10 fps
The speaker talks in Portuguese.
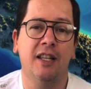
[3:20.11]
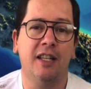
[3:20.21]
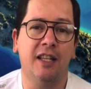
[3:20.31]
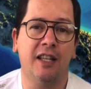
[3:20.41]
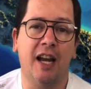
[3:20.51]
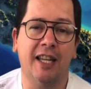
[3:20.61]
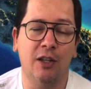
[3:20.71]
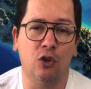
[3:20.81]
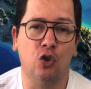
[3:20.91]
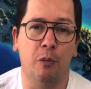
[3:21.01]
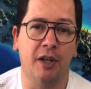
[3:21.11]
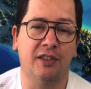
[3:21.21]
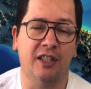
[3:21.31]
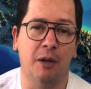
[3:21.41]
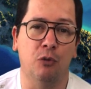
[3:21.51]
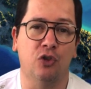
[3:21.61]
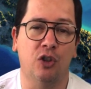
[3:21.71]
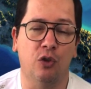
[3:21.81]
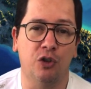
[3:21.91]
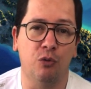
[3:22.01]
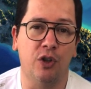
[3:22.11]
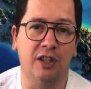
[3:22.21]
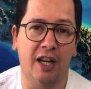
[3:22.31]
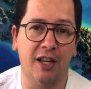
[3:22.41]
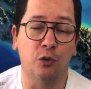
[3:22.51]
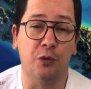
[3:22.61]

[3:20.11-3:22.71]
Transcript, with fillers: e aqui nós começamos em 2003,